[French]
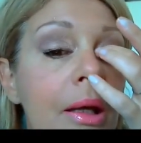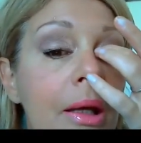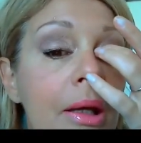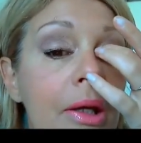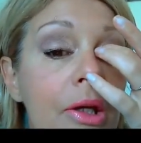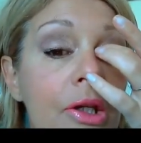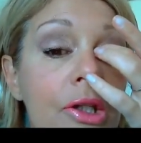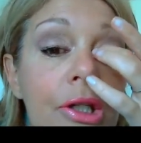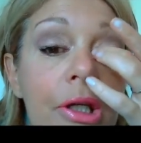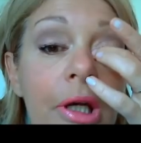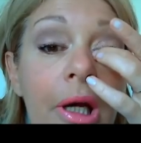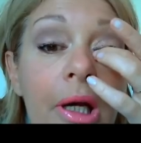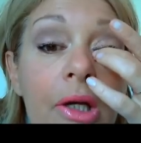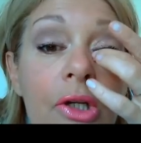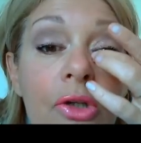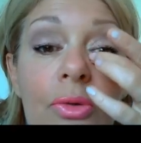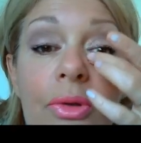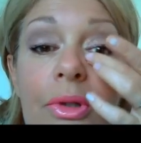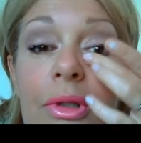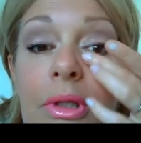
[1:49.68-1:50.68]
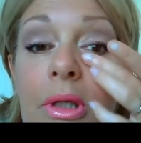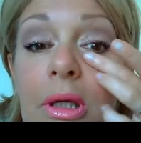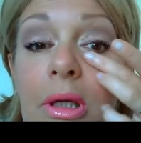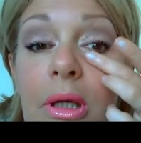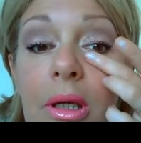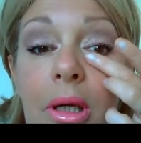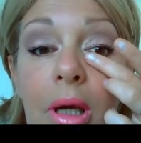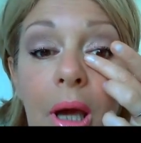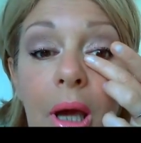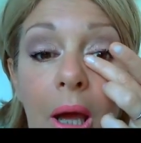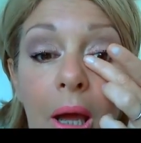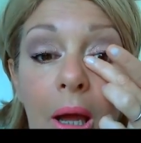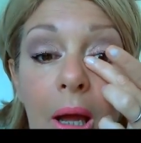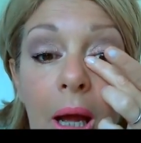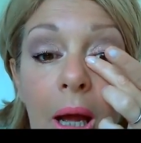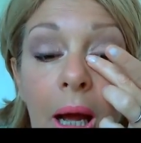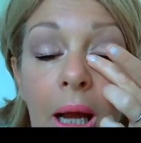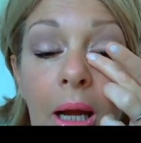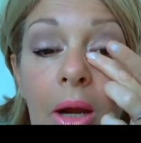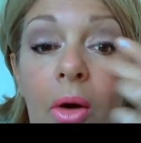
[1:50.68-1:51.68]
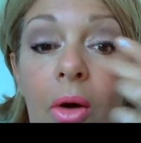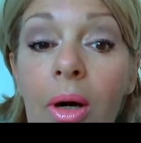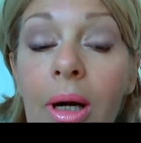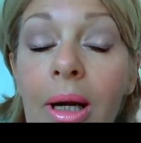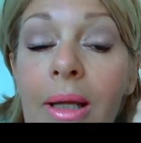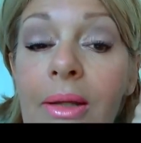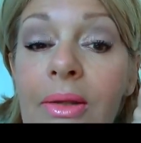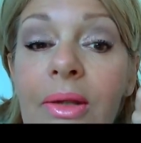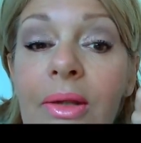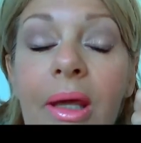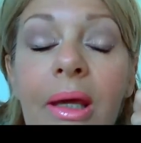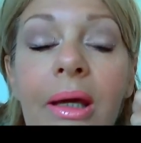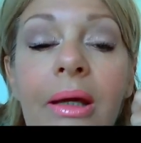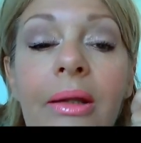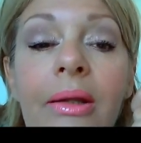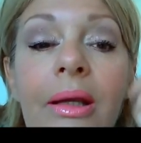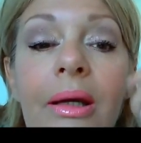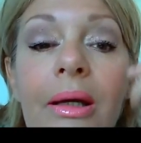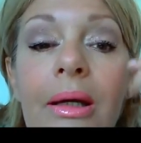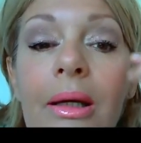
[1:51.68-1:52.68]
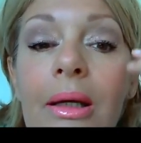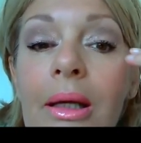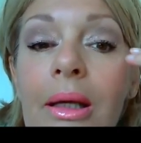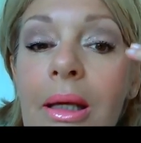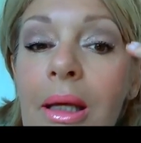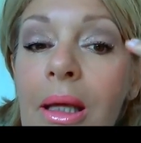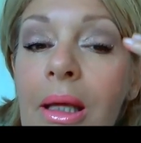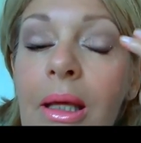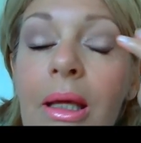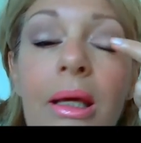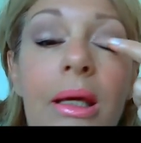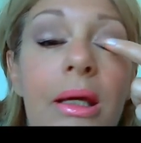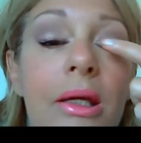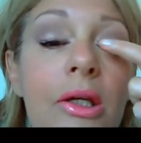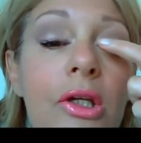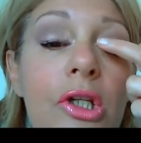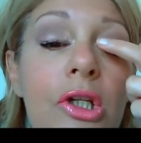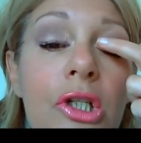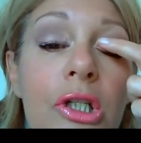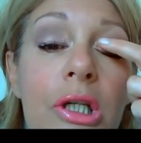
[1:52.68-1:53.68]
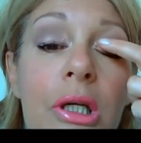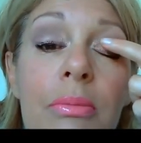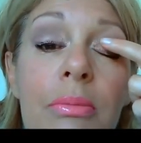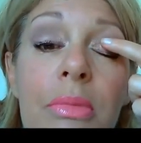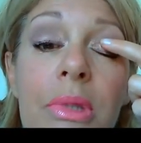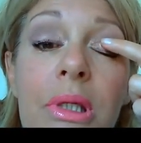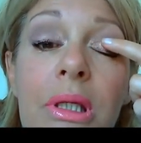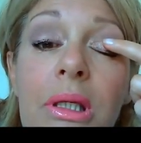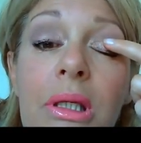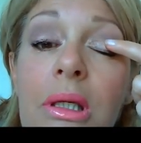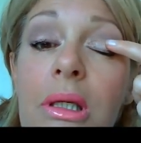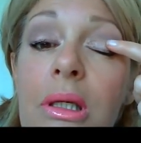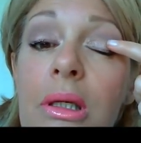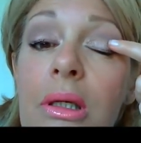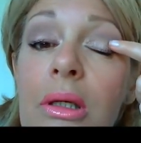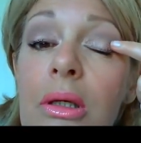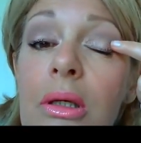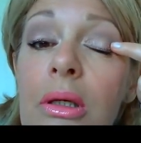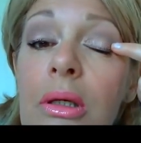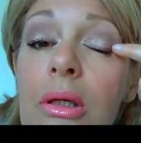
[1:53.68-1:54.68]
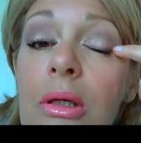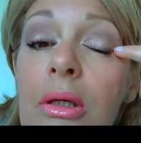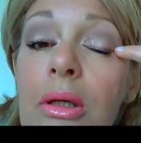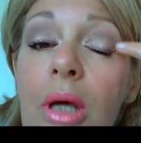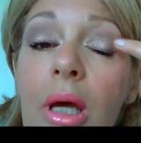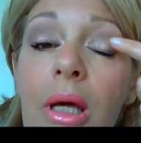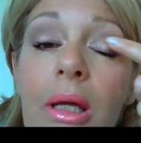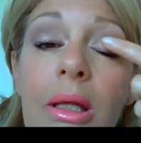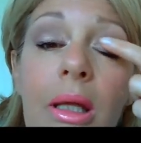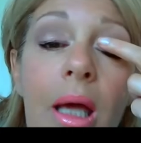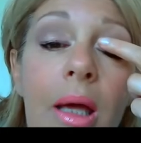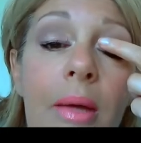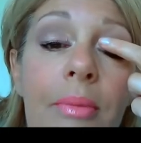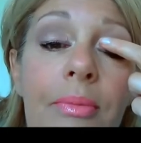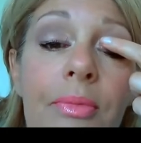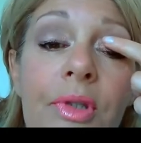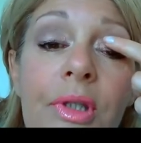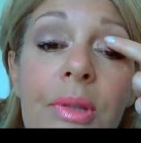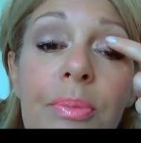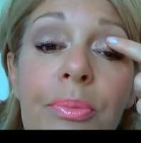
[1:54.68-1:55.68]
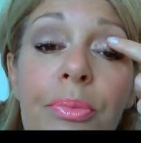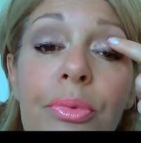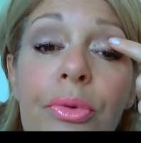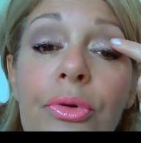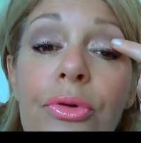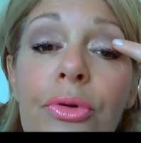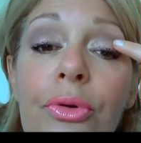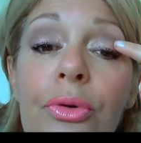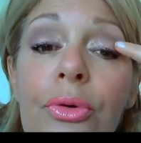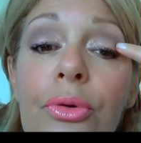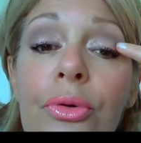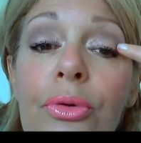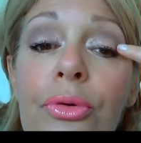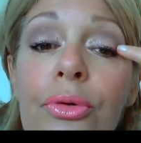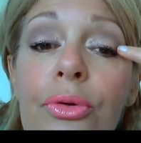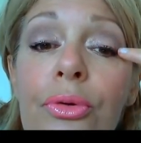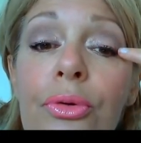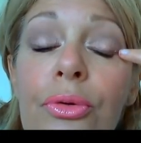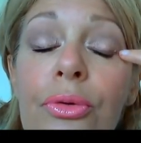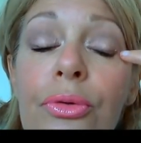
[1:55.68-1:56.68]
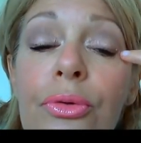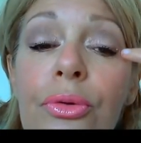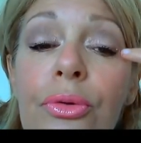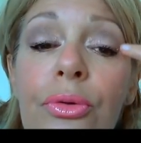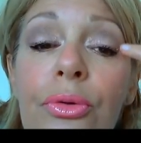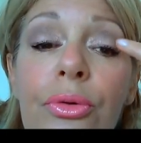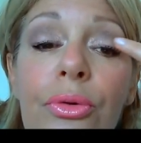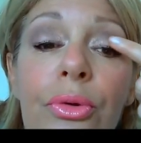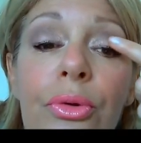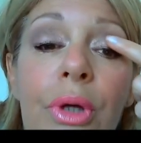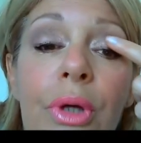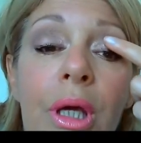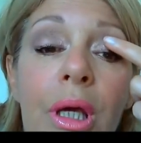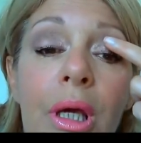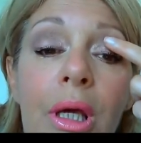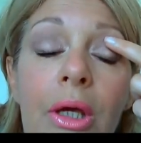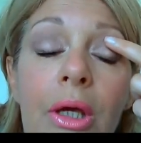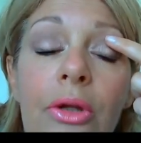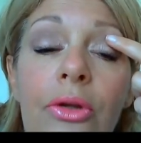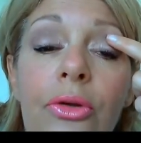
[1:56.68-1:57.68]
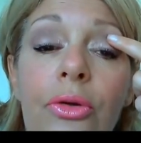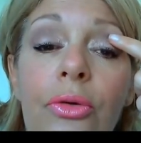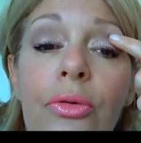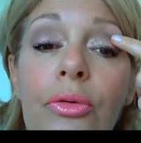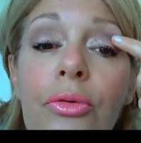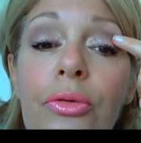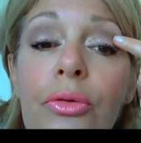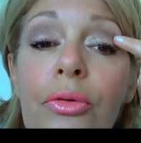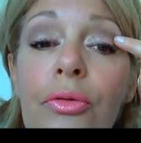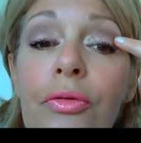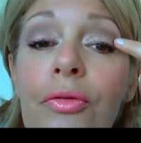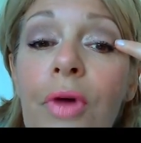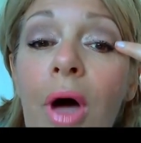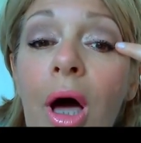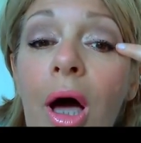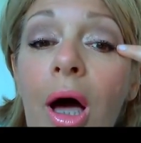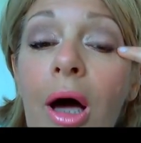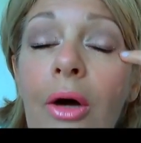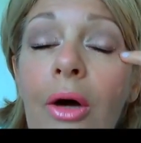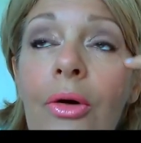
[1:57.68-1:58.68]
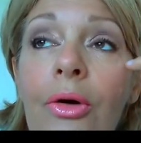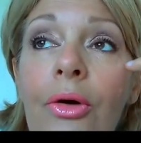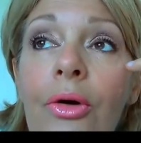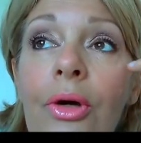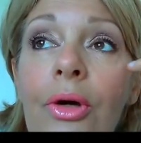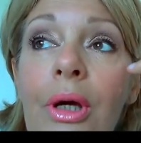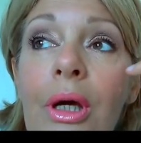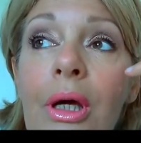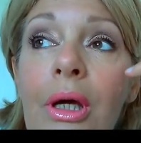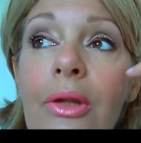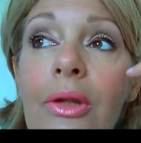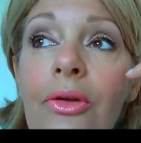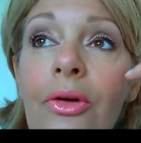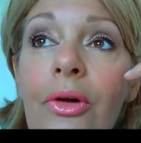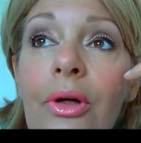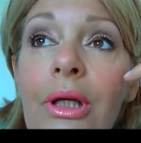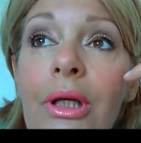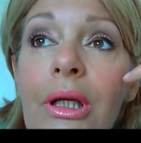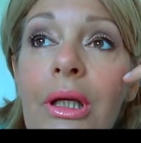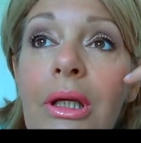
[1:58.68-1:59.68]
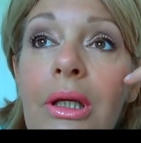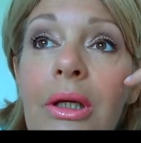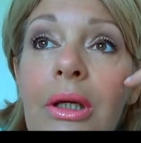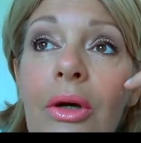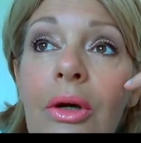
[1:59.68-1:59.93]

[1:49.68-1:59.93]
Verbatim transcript: J'ai rajouté à l'angle interne. J'ai mis un petit peu de, de, euh, dans les